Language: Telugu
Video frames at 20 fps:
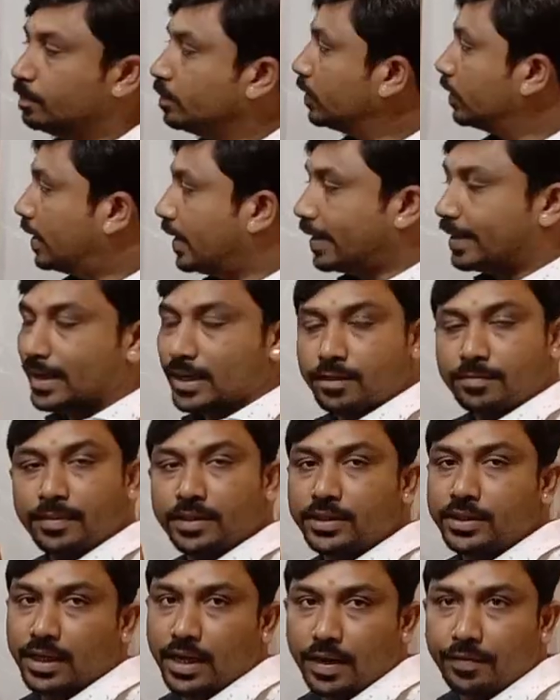థిక్నెస్
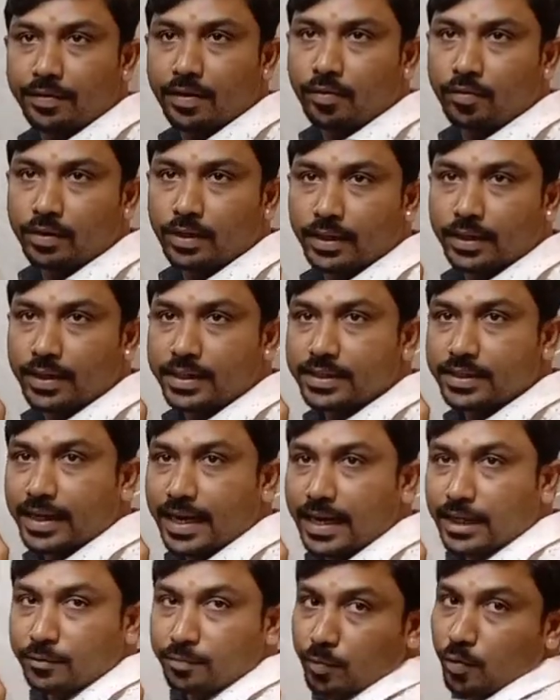మంచి హెవీ ఉంటుంది
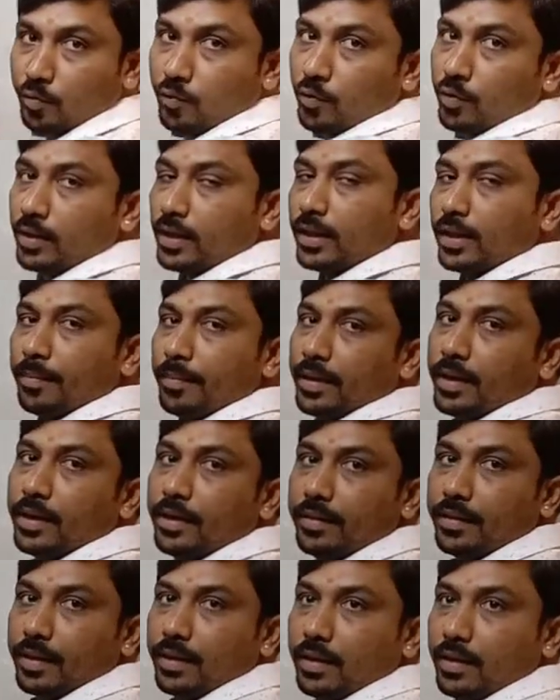స్క్రాచ్ ప్రూఫ్ ఉంటుంది మీకు ఇది